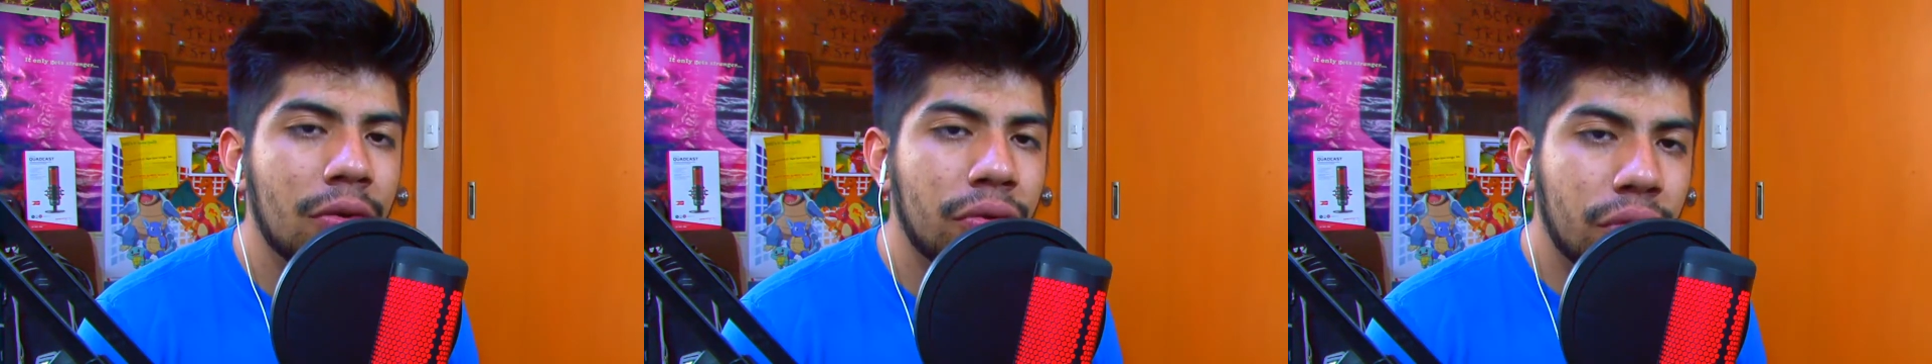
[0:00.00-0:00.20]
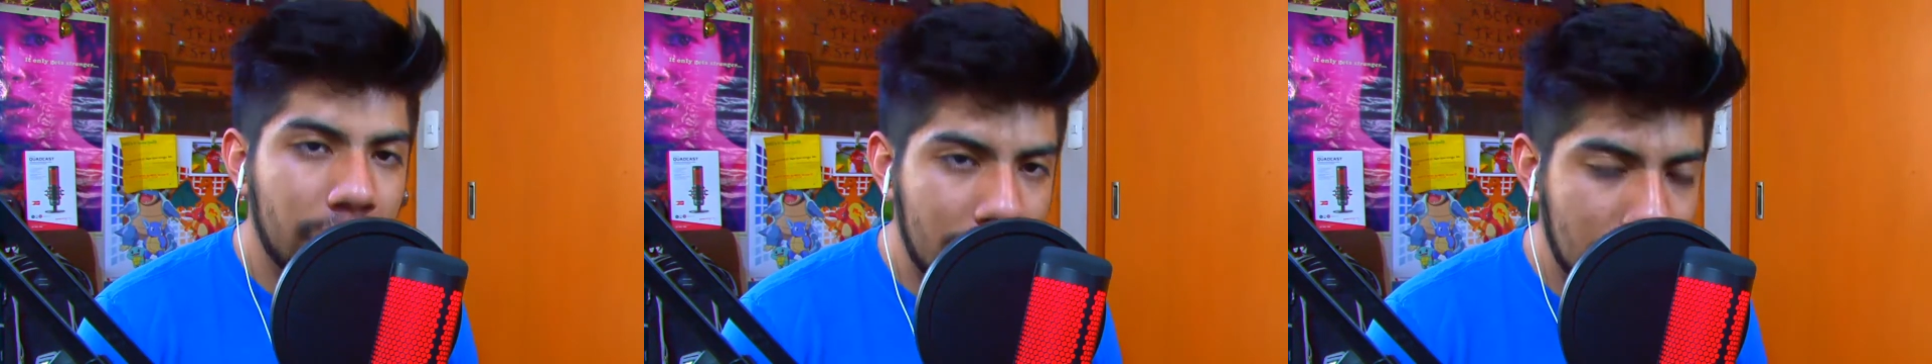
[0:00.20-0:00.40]

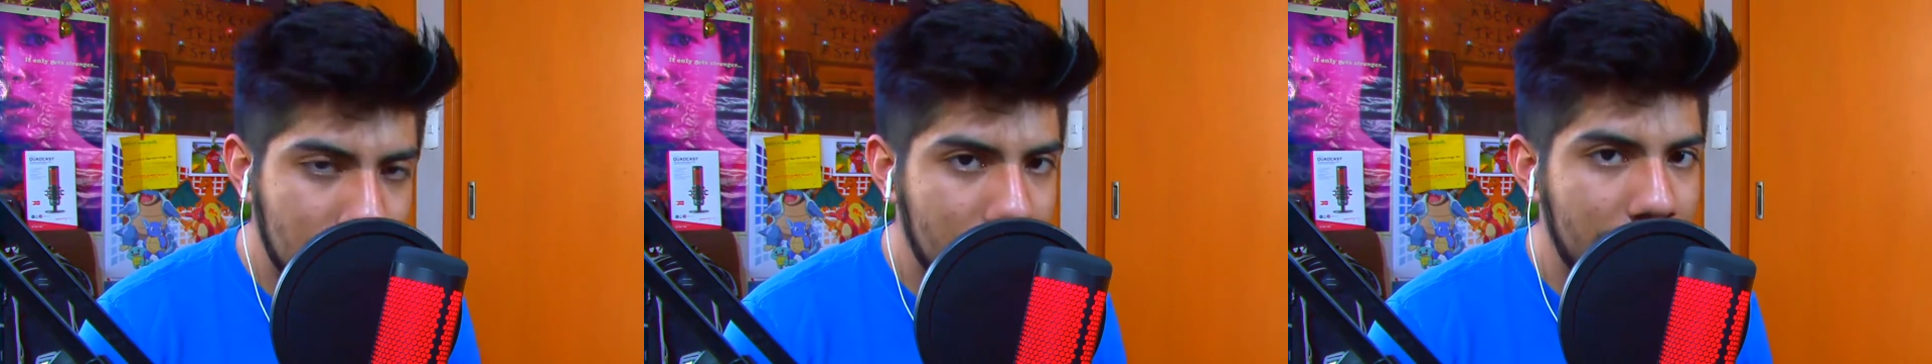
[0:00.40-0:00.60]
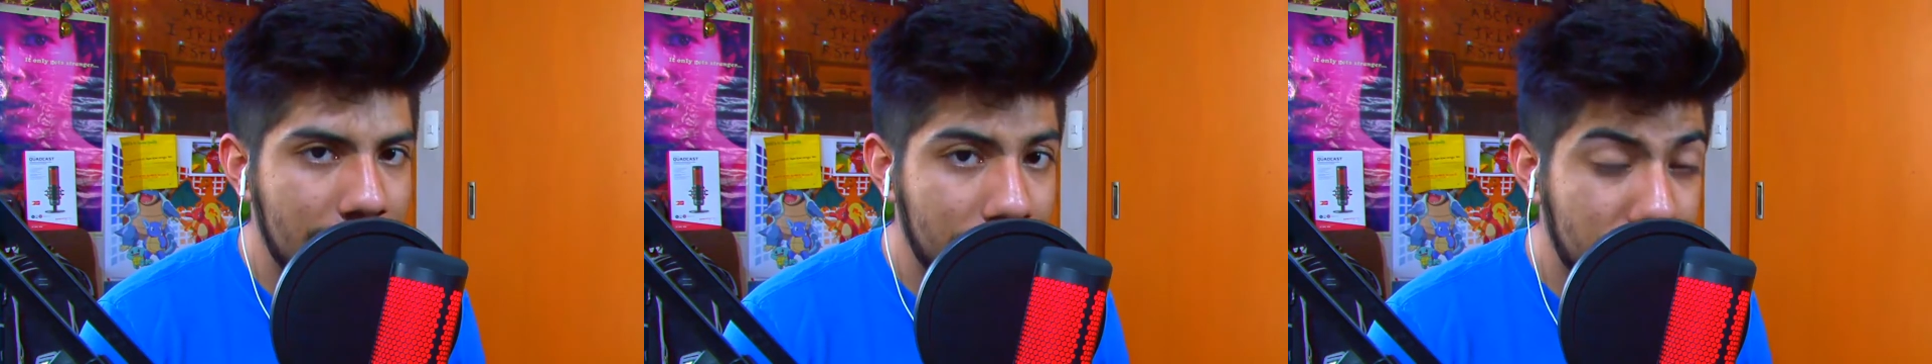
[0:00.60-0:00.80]
Fue
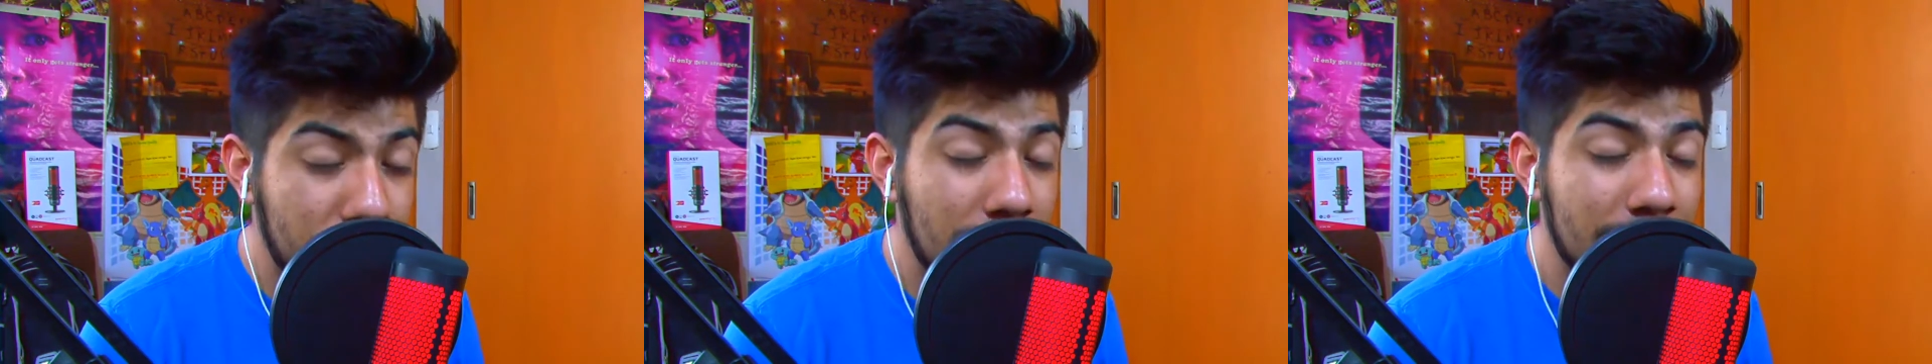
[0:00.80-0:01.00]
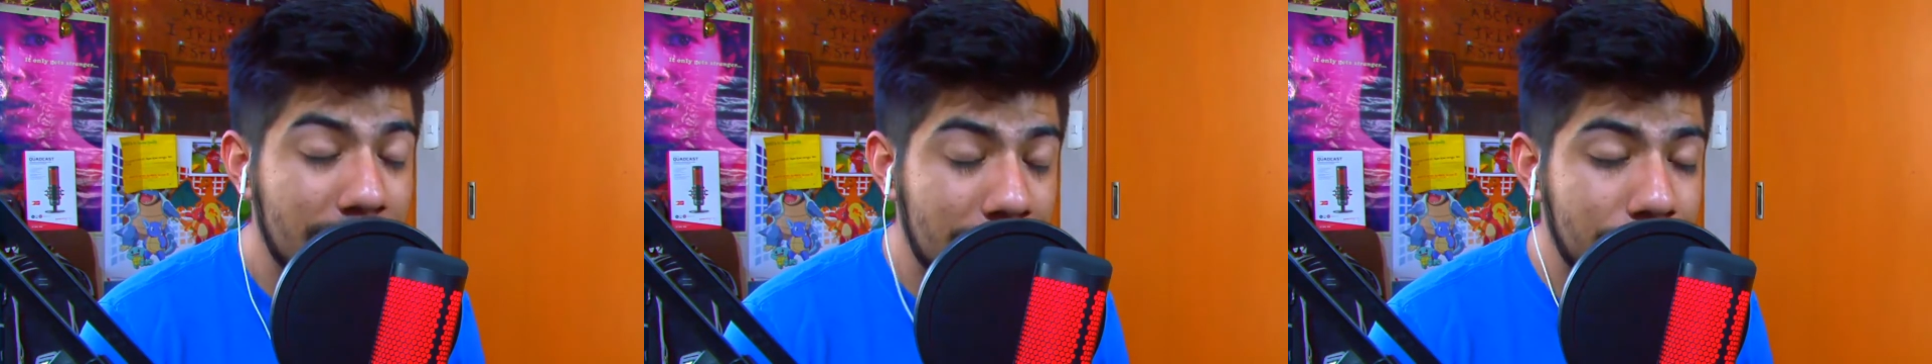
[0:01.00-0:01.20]
el,
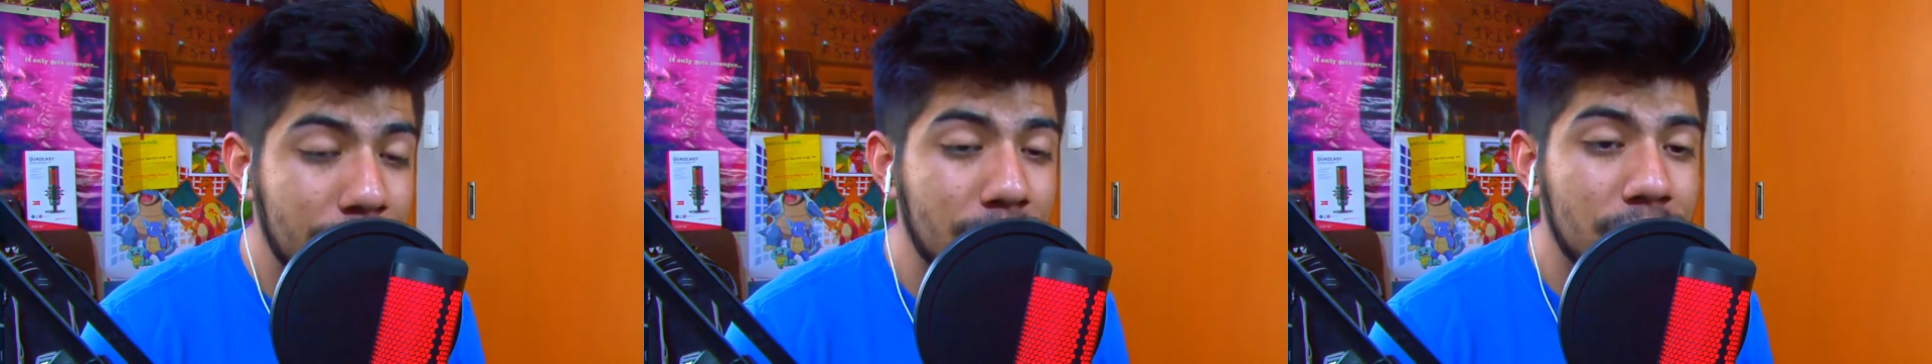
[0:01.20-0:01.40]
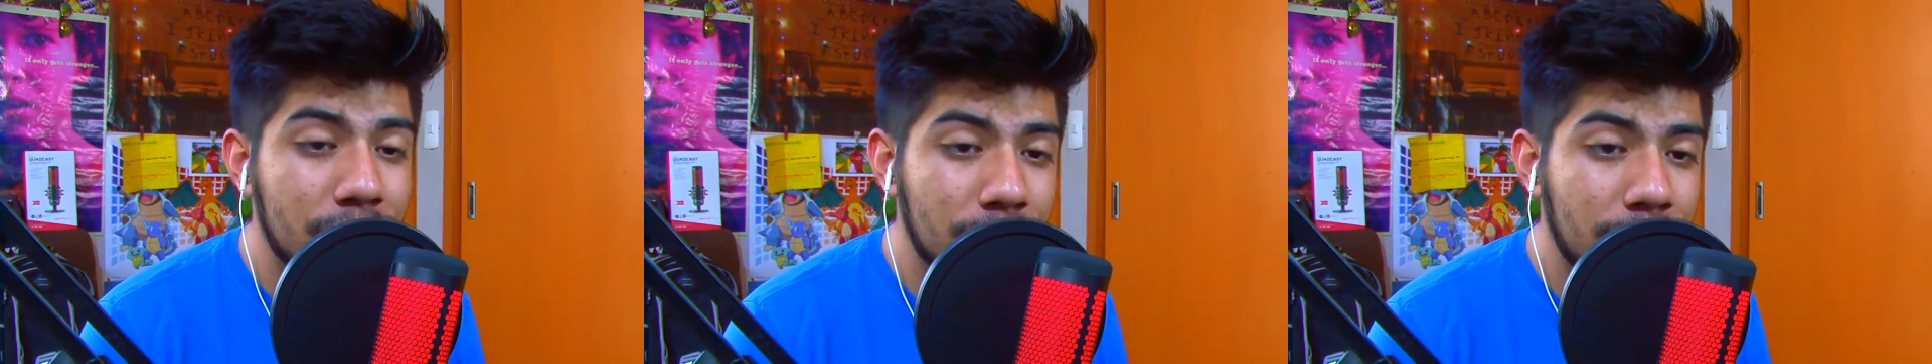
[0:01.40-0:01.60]
fue el que
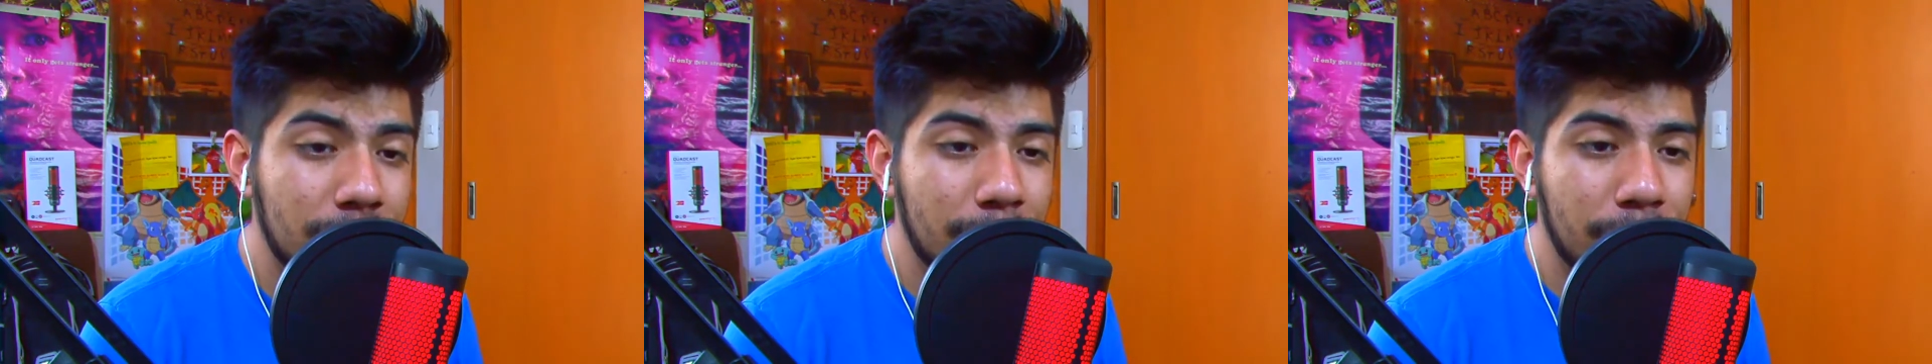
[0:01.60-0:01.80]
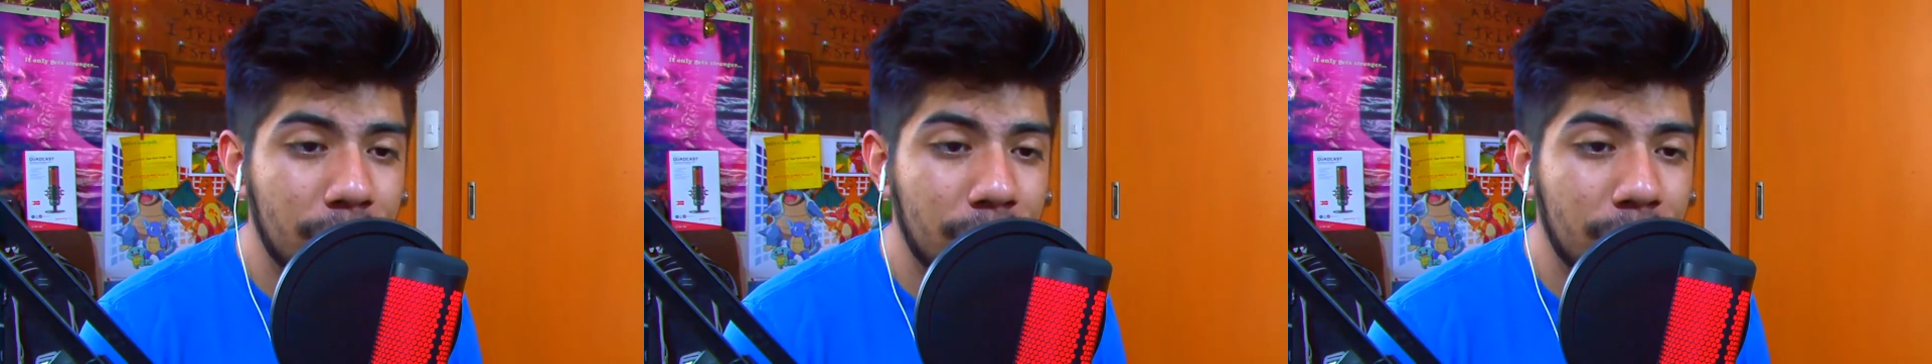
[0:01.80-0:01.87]
apostó